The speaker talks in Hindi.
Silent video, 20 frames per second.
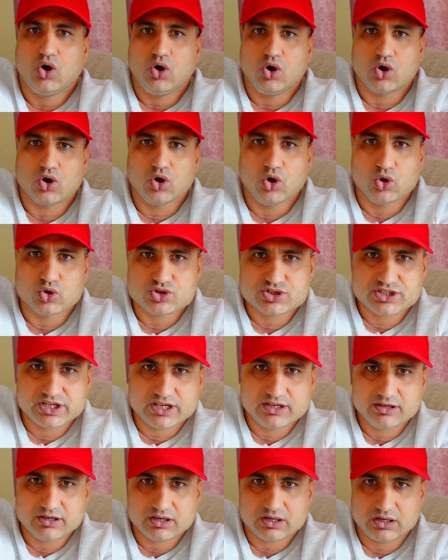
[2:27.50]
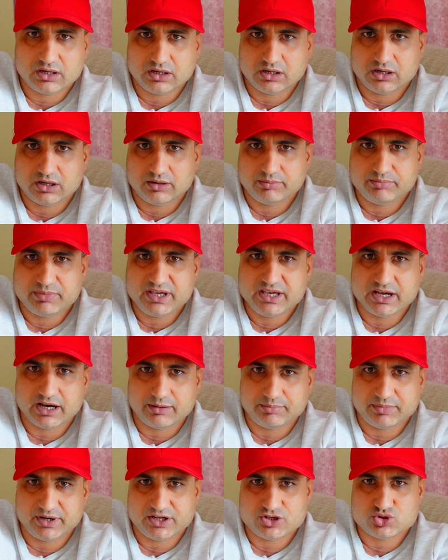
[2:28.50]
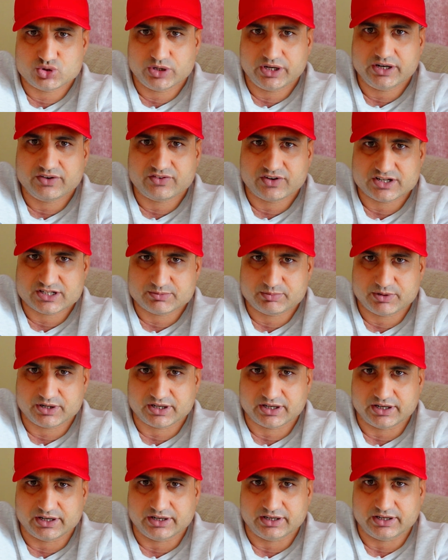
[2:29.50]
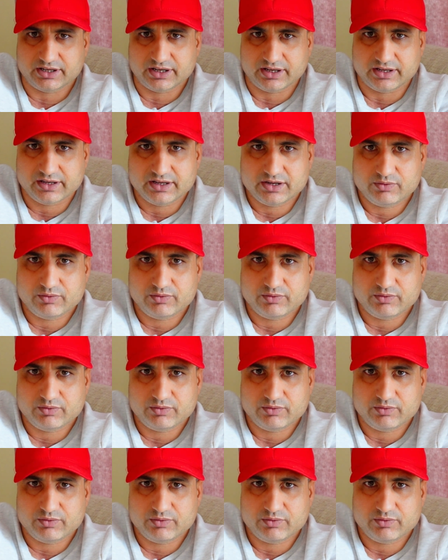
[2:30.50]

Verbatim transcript: और होस्टिंग भी आपने जो है ट्रांसफ़र करनी है